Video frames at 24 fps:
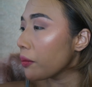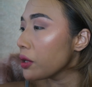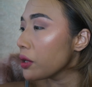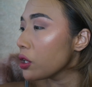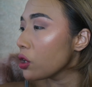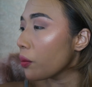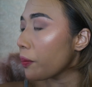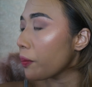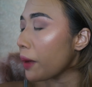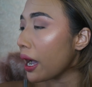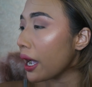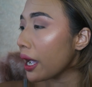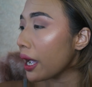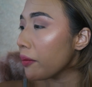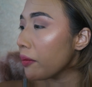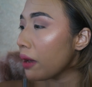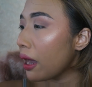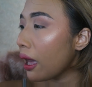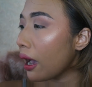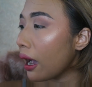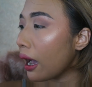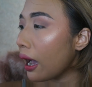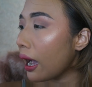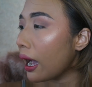yang Minyo pakai
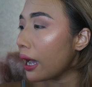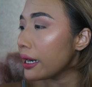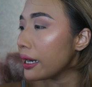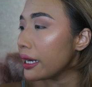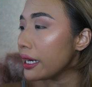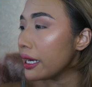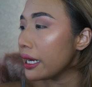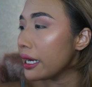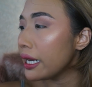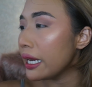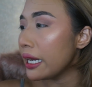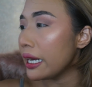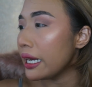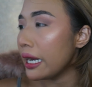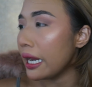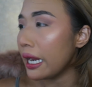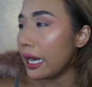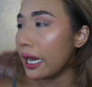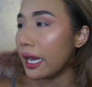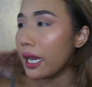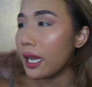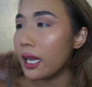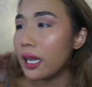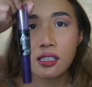belakangan ini
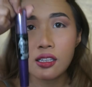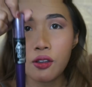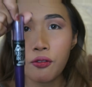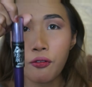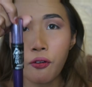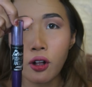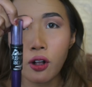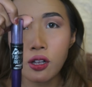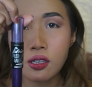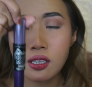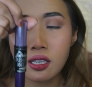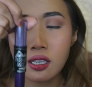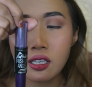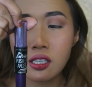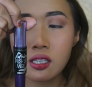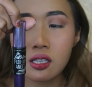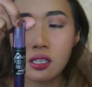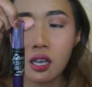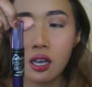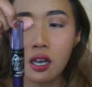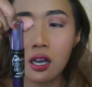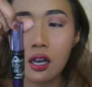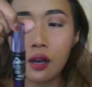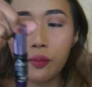ini The Falsies
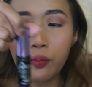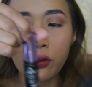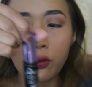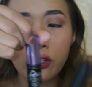uh, eh,